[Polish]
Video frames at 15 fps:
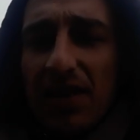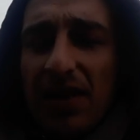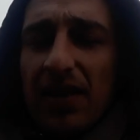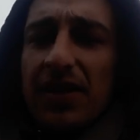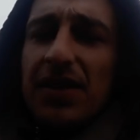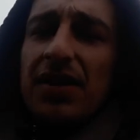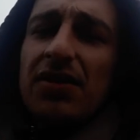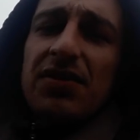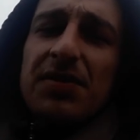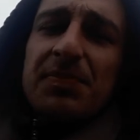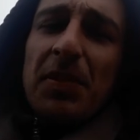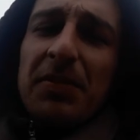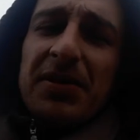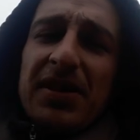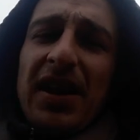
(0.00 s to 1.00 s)
Ale kiedyś
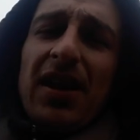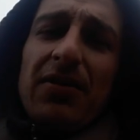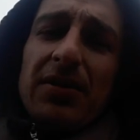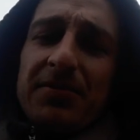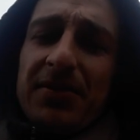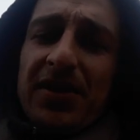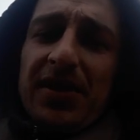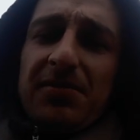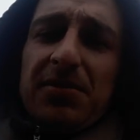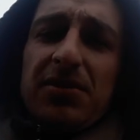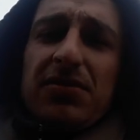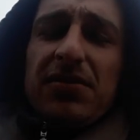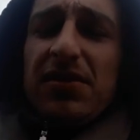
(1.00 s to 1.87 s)
wspominałem, nie? Bo to